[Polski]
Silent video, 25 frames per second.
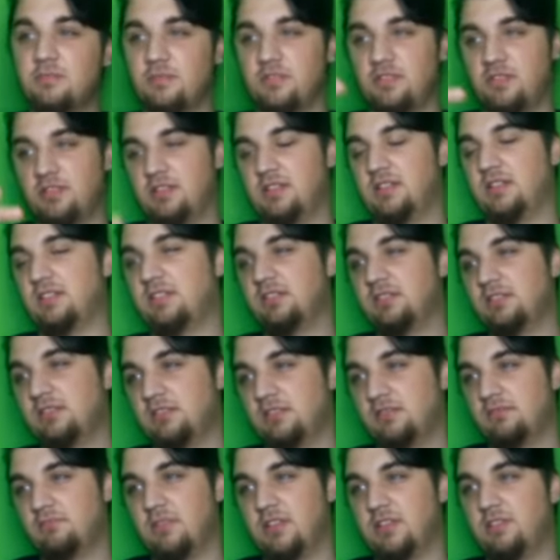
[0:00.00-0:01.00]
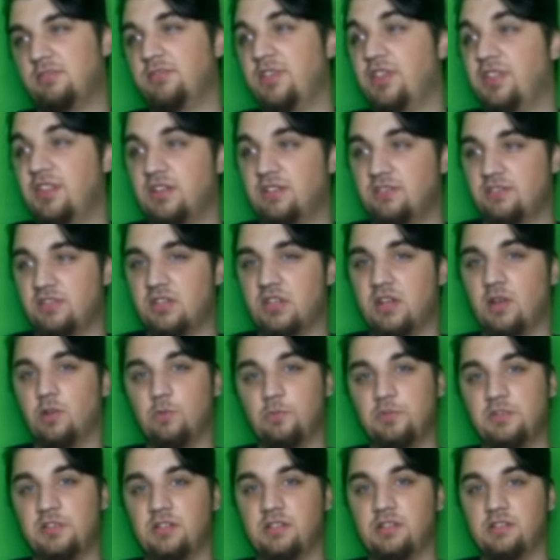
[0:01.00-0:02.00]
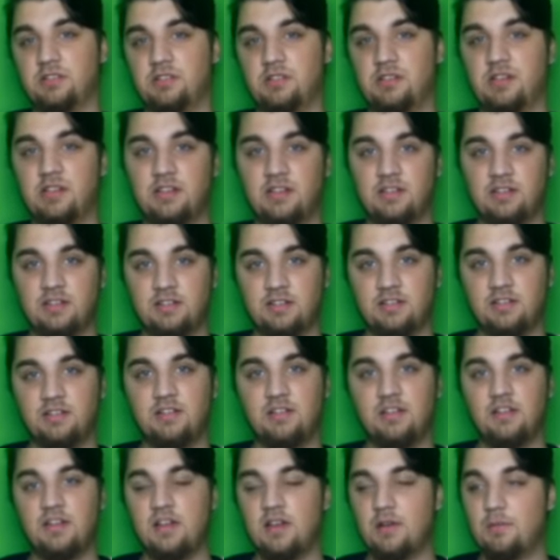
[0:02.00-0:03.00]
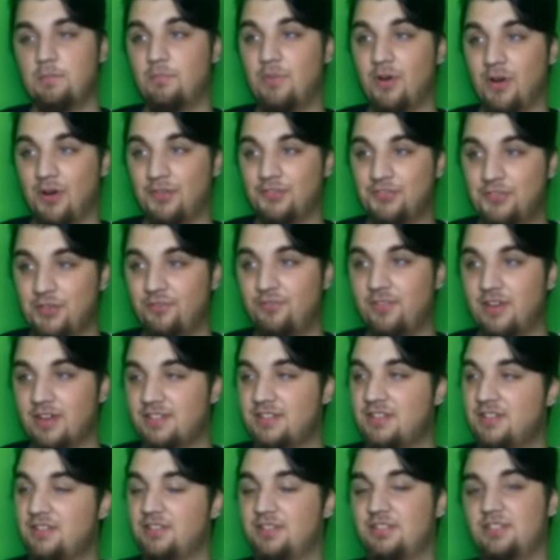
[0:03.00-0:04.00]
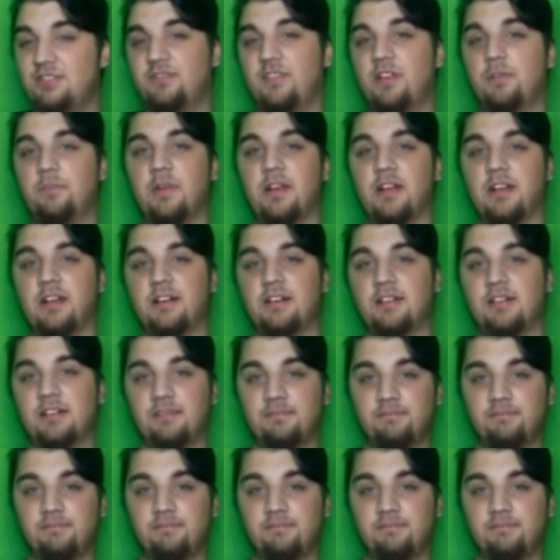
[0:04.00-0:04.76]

będzie, będą na niego czekały przygody. Bo o to właśnie chodzi w RPGach.